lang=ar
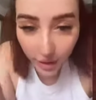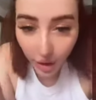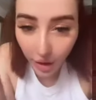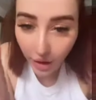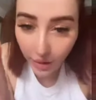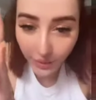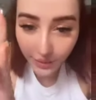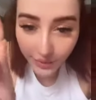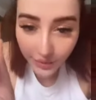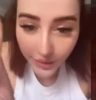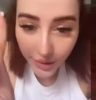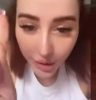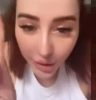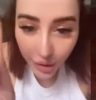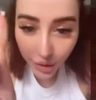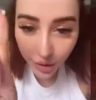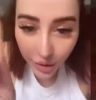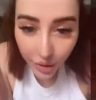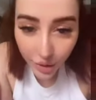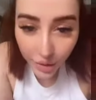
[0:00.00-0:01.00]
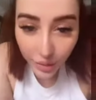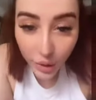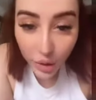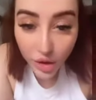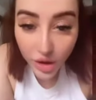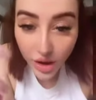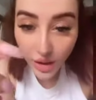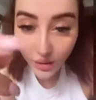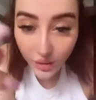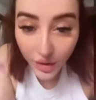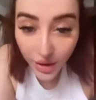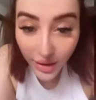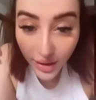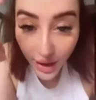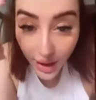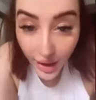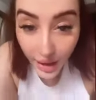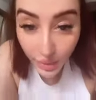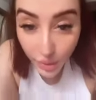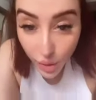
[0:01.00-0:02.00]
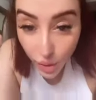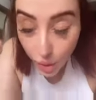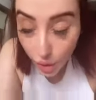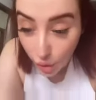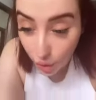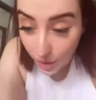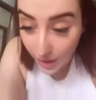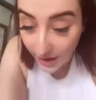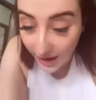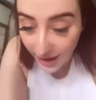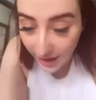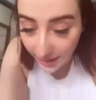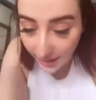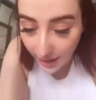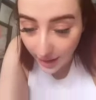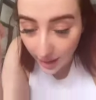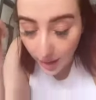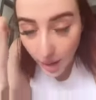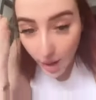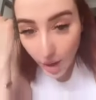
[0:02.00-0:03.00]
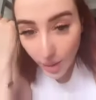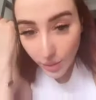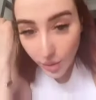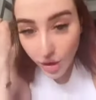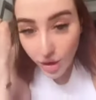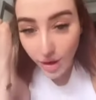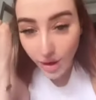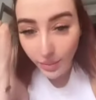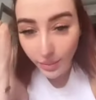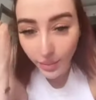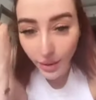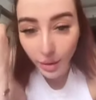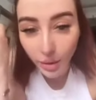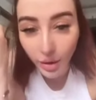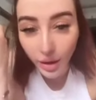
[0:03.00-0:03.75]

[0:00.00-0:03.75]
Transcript: نو no. خوشين فوا نضحي بجوج ولا ثلاثه باش ترباو